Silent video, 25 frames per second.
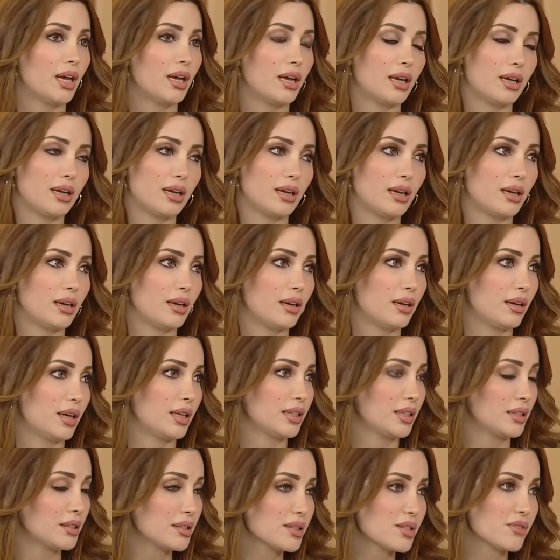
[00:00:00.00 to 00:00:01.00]
آه
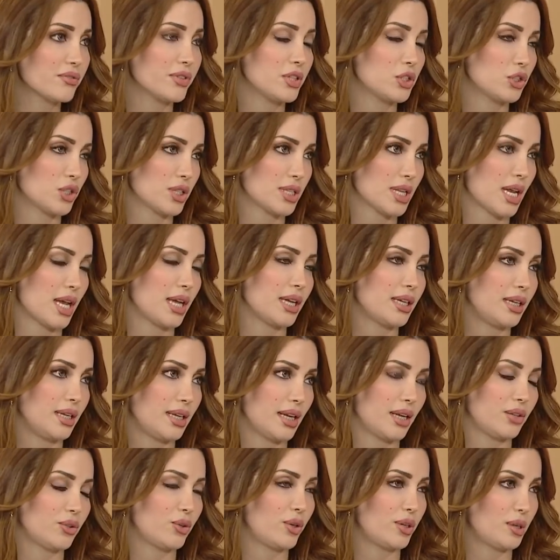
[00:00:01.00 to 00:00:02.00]
انا نصفي جزائري
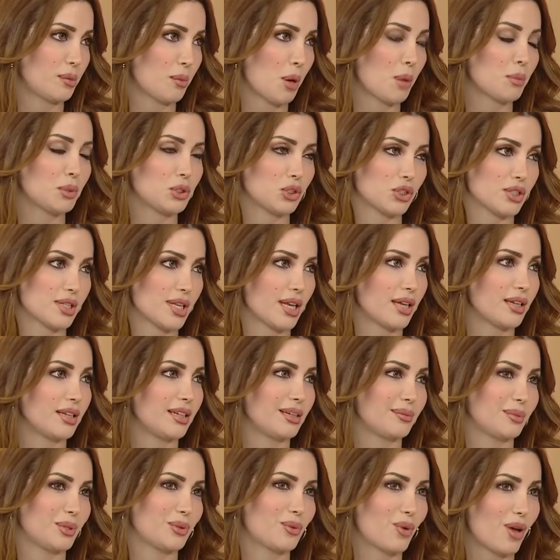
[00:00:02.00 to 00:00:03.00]
لانه انا ماما
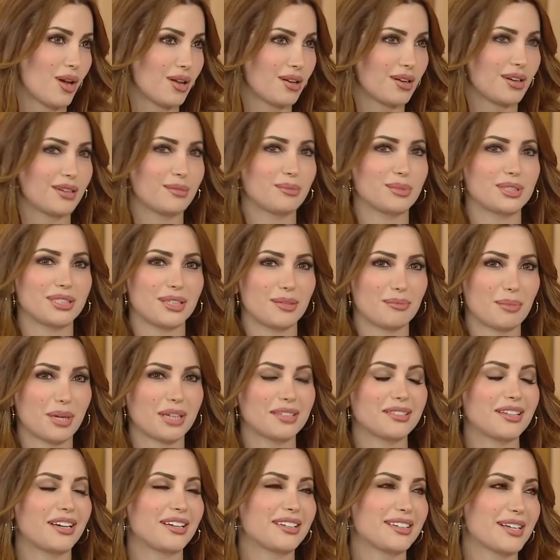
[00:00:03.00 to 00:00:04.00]
جزائريه من وهران مثل ما
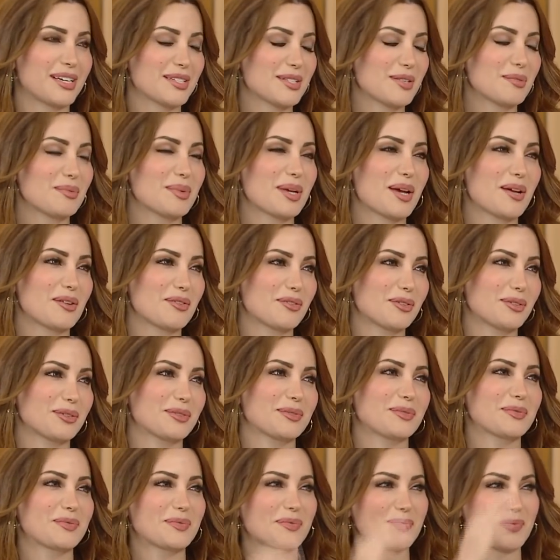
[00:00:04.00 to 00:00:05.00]
كتار ناس
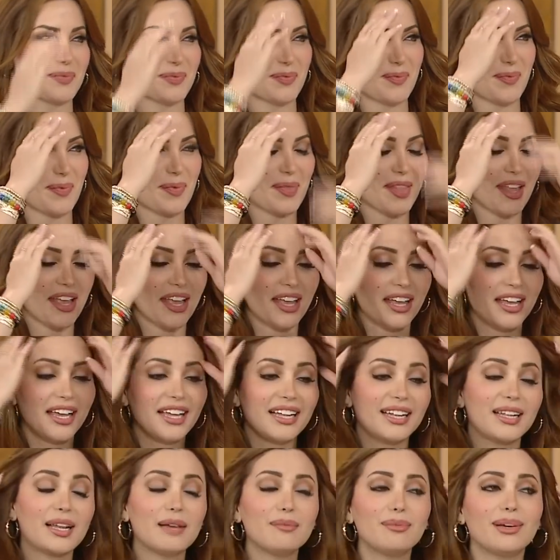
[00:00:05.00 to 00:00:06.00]
وشراك
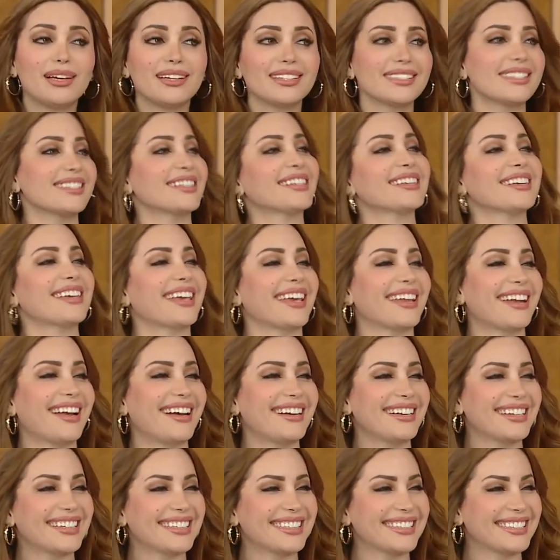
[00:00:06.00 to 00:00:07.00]
لبس
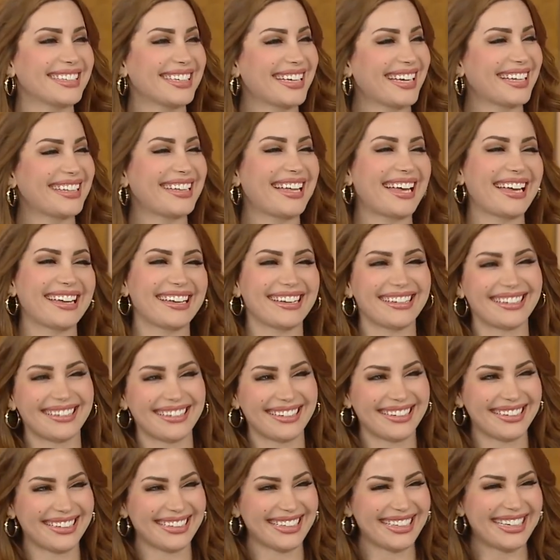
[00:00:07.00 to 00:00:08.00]
كراك كراك داير
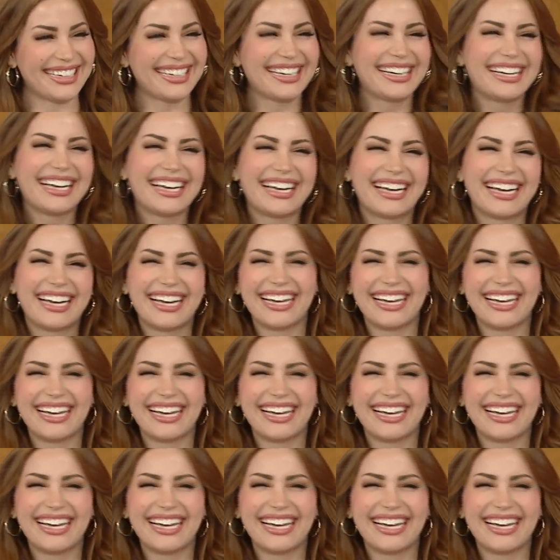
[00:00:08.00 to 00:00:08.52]
ايه كير داير